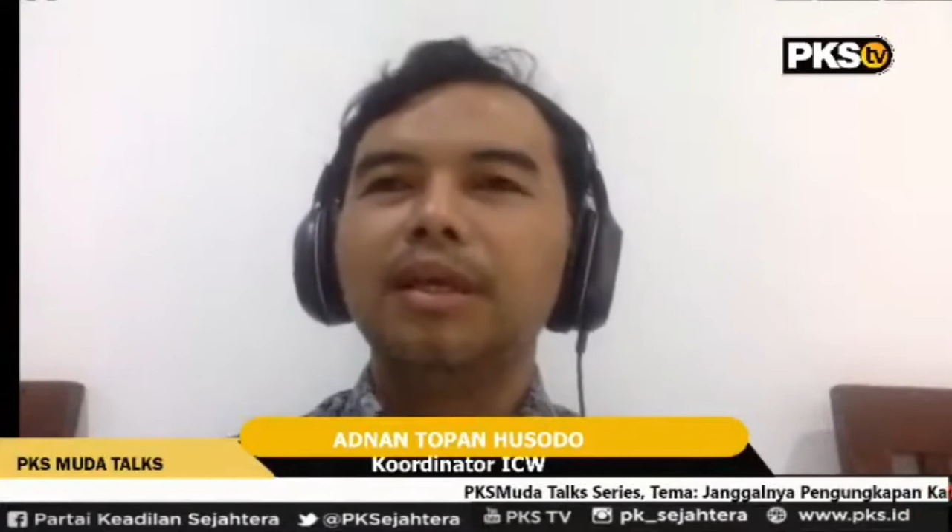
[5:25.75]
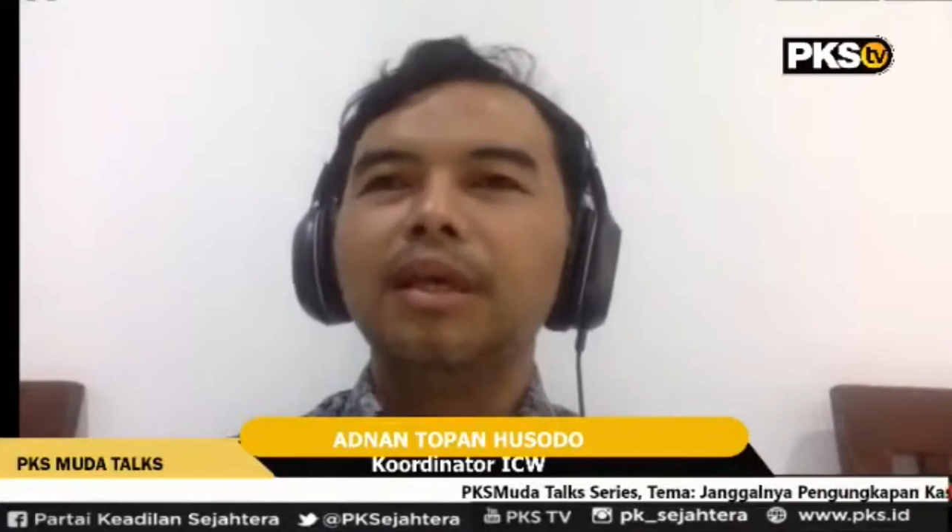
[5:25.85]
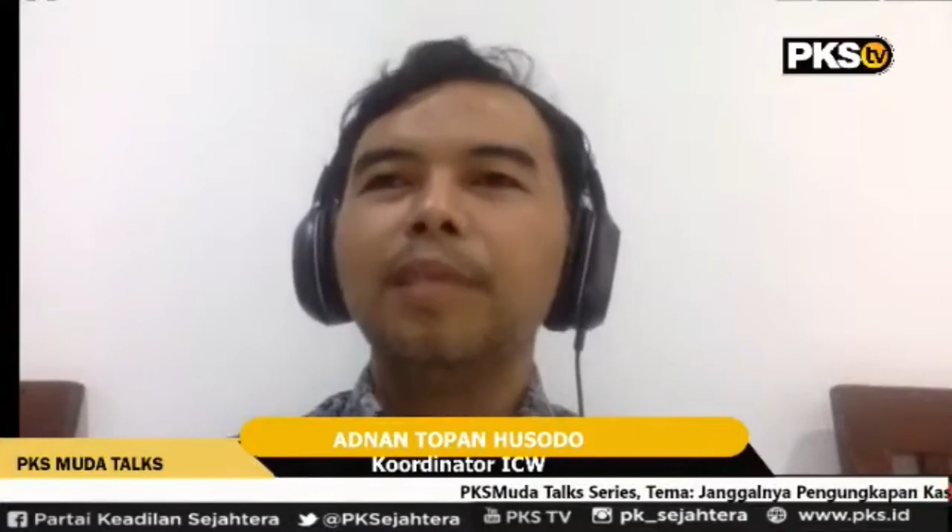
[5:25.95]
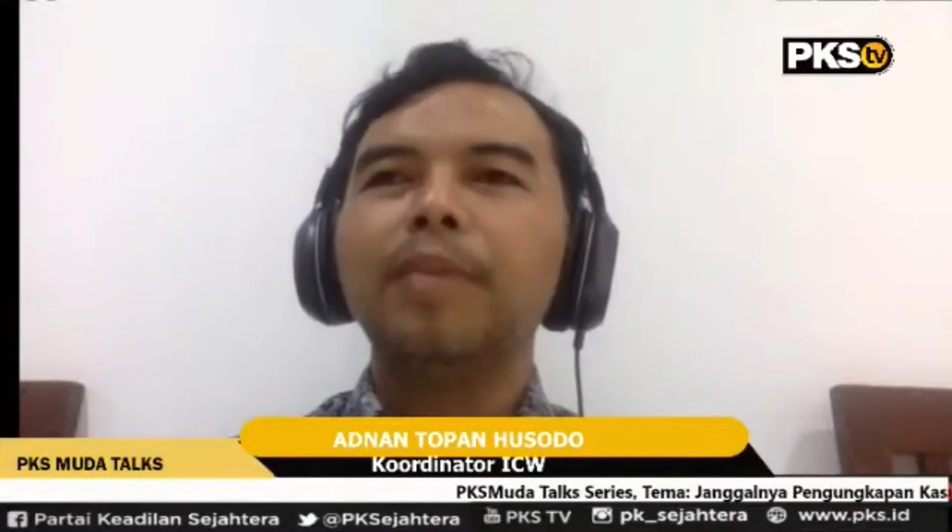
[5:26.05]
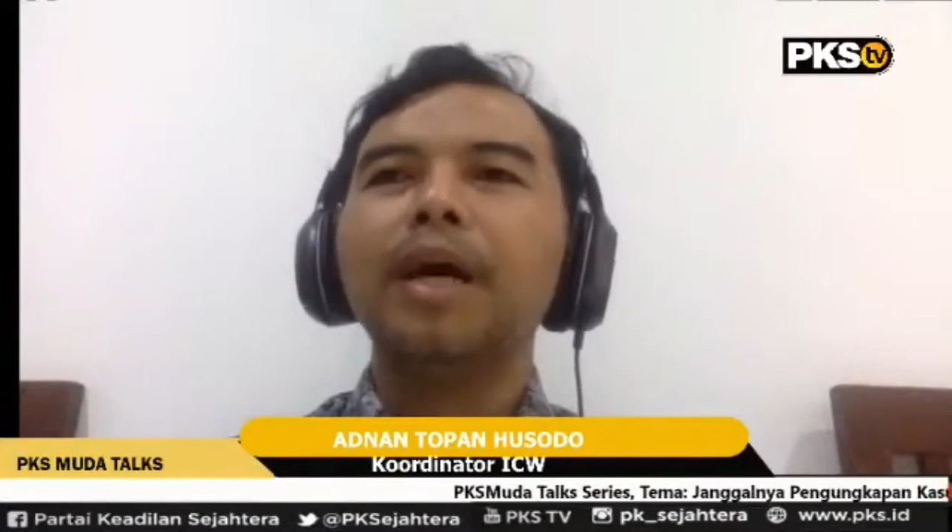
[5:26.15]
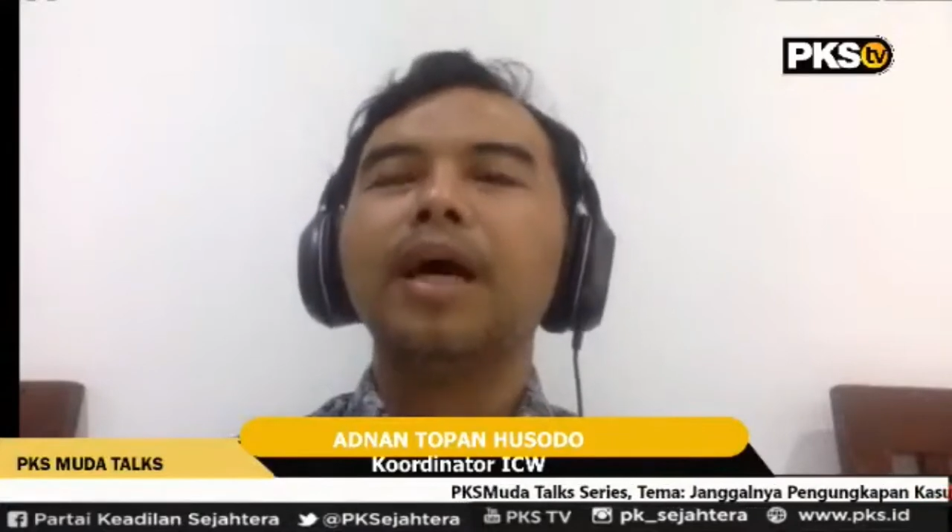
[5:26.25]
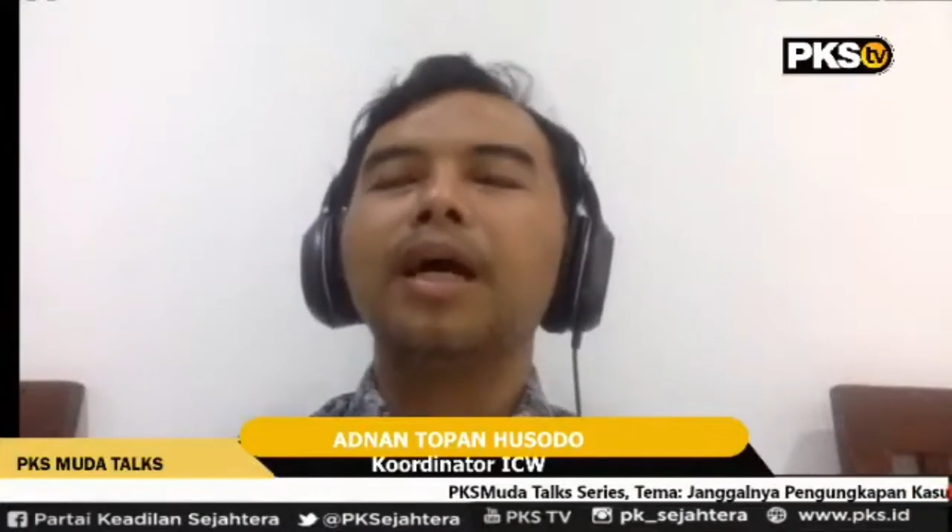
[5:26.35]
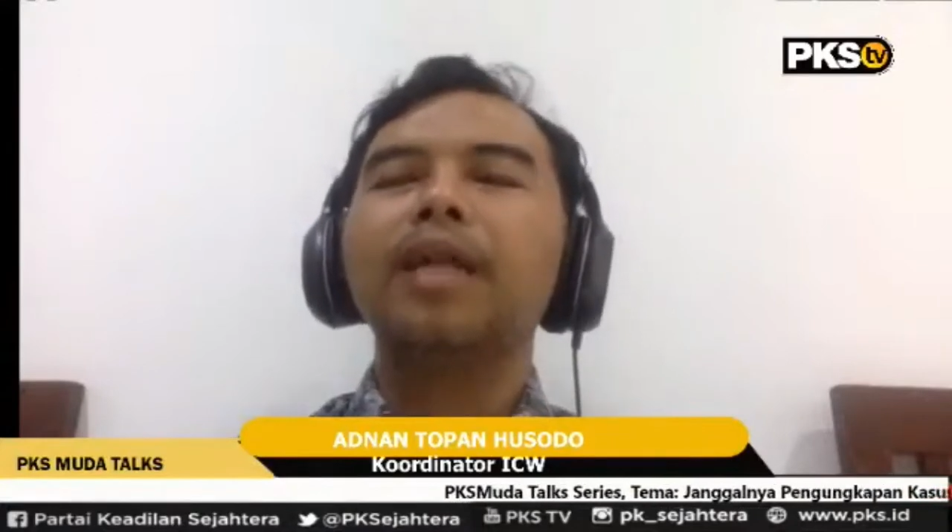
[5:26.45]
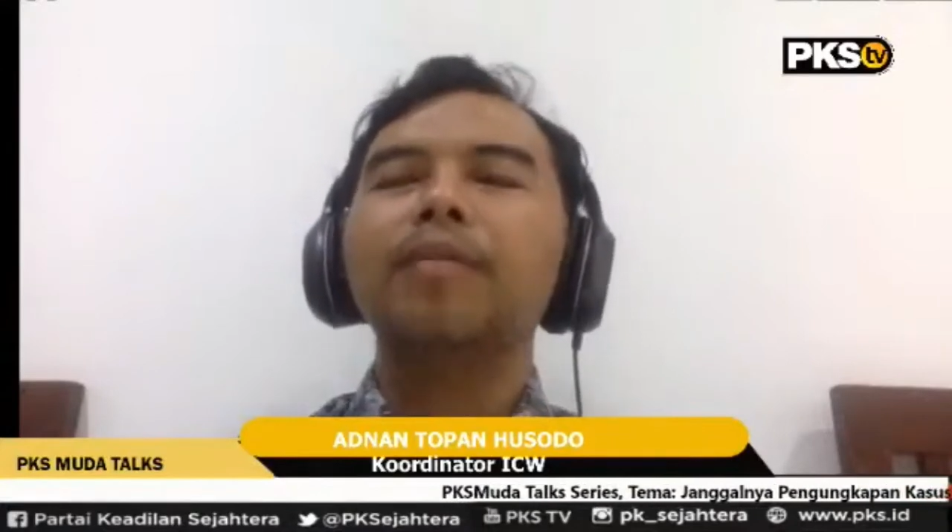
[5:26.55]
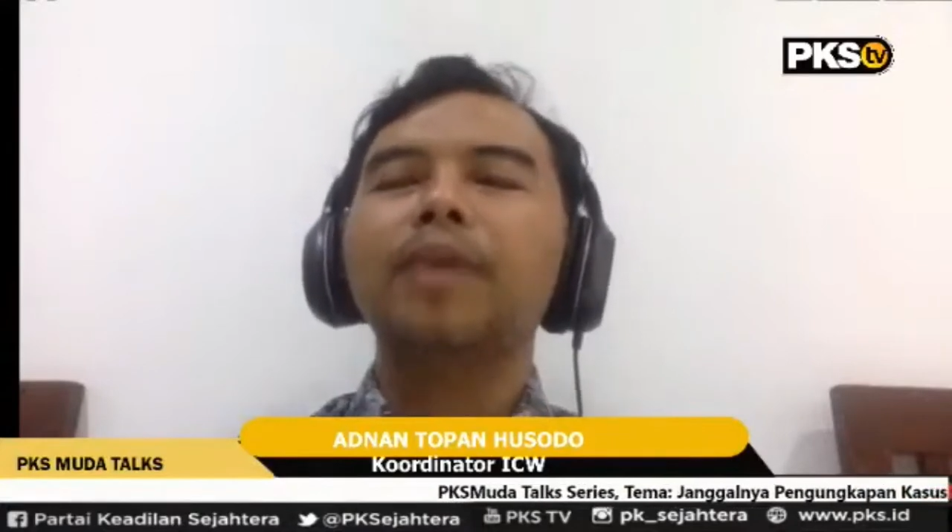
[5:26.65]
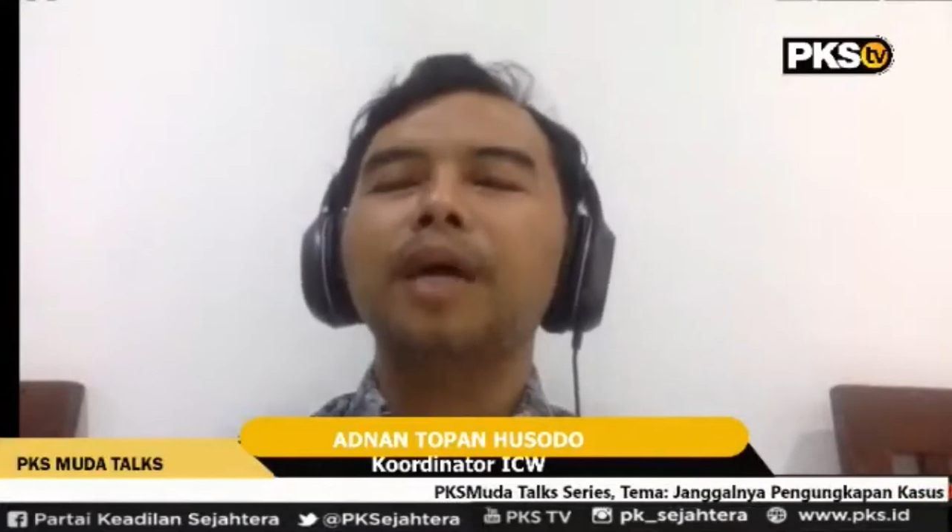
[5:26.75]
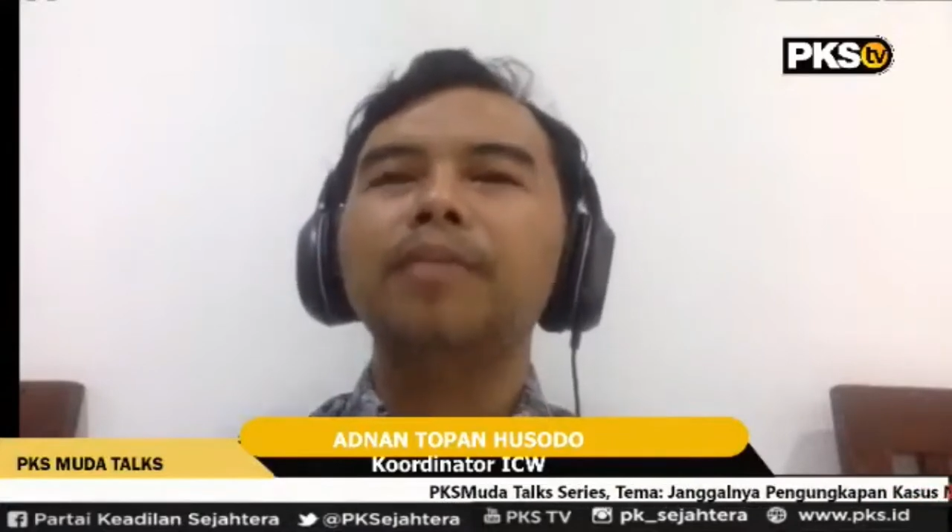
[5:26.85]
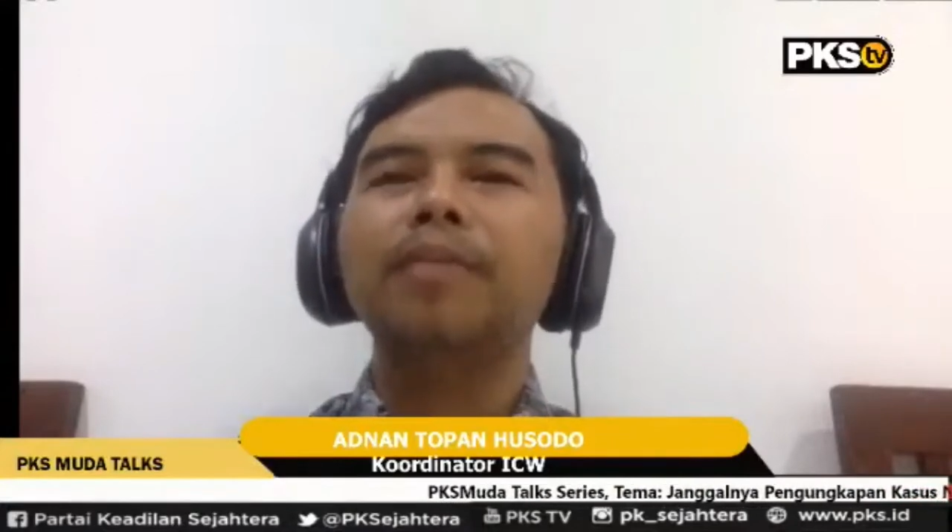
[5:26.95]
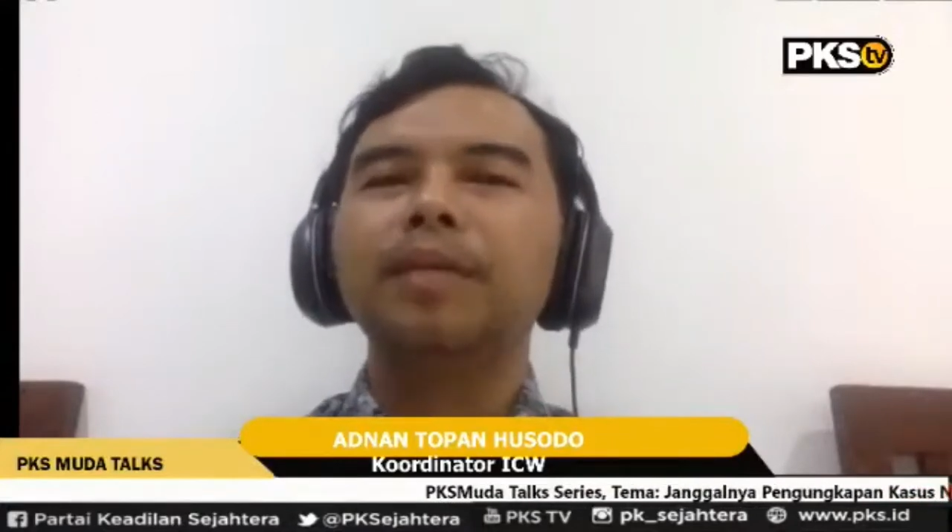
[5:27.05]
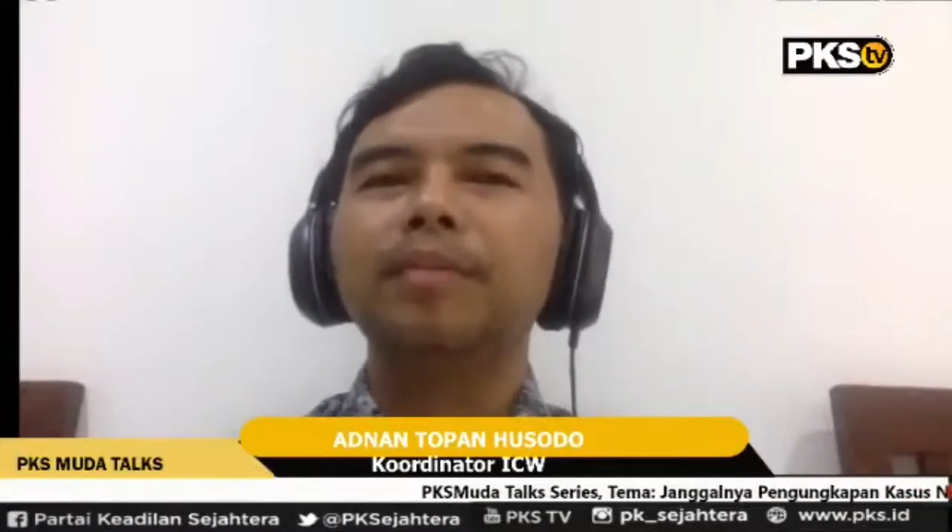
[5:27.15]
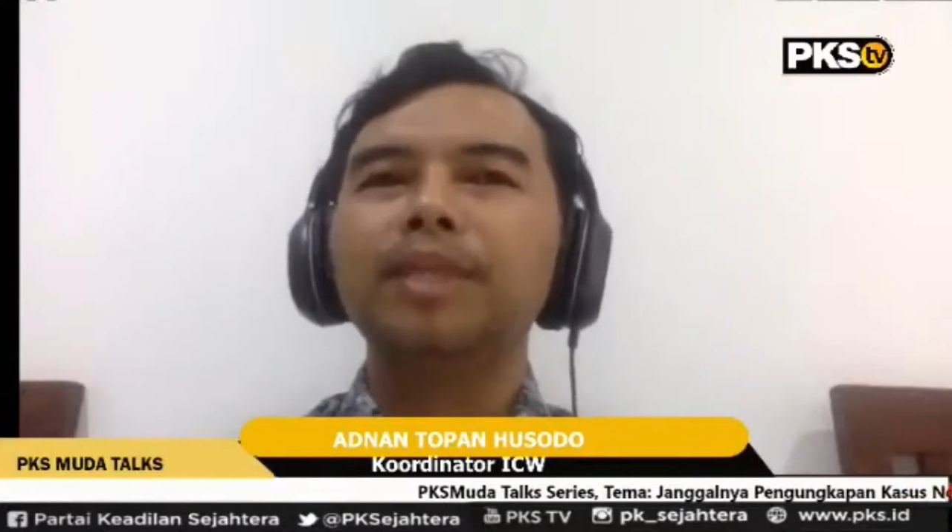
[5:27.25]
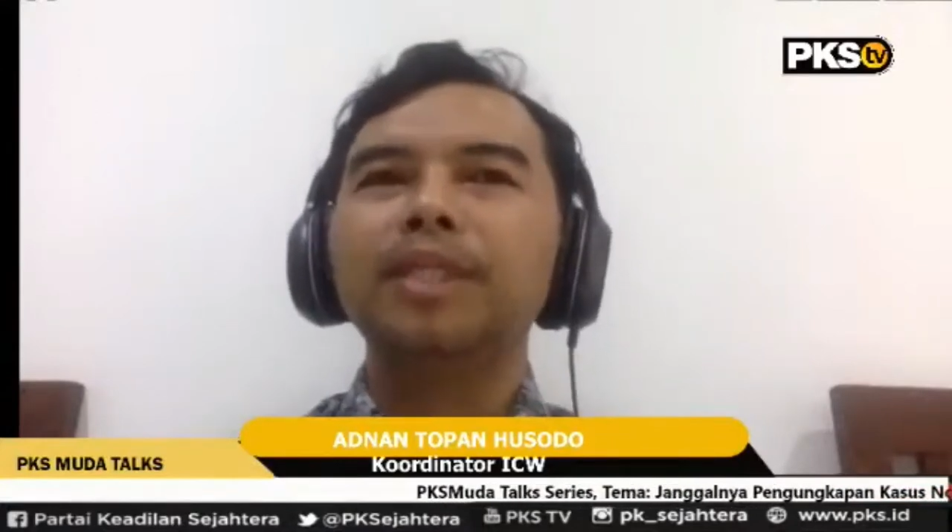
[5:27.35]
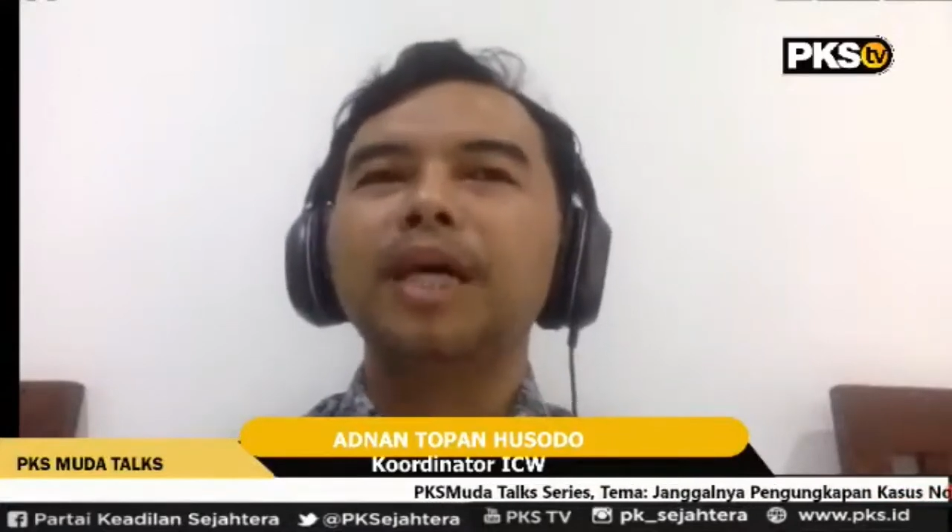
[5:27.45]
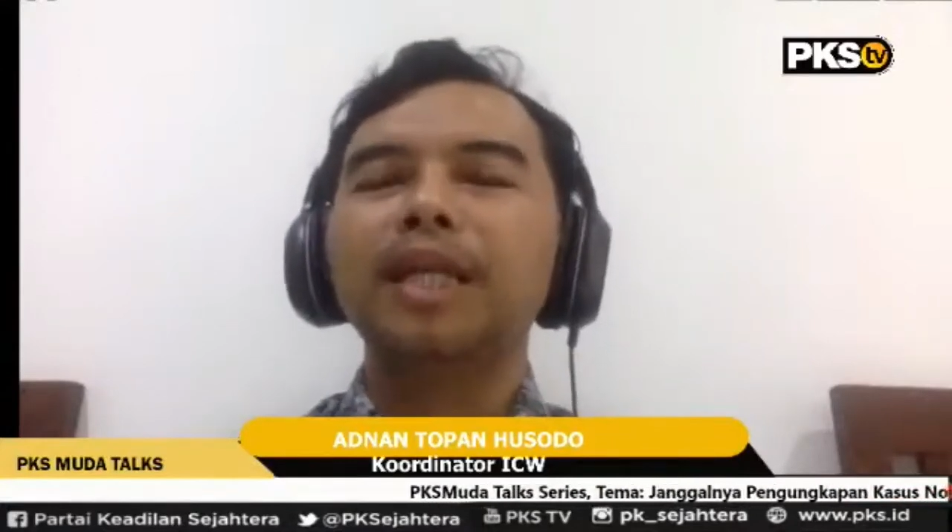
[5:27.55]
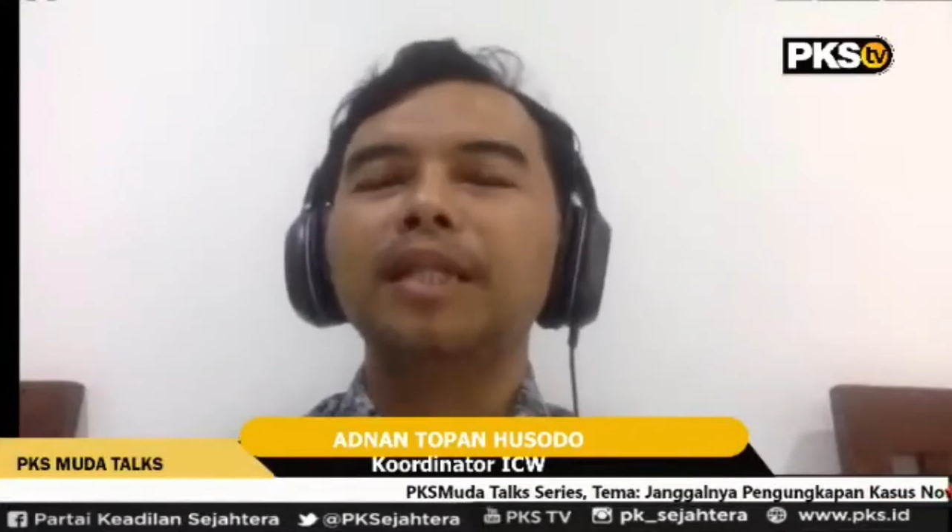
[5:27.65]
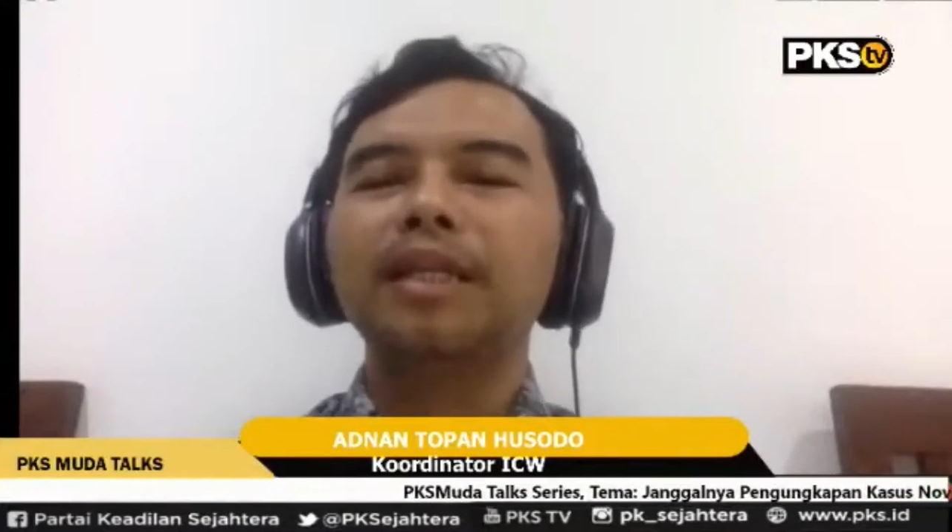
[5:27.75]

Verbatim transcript: ya bahkan pengambil kebijakan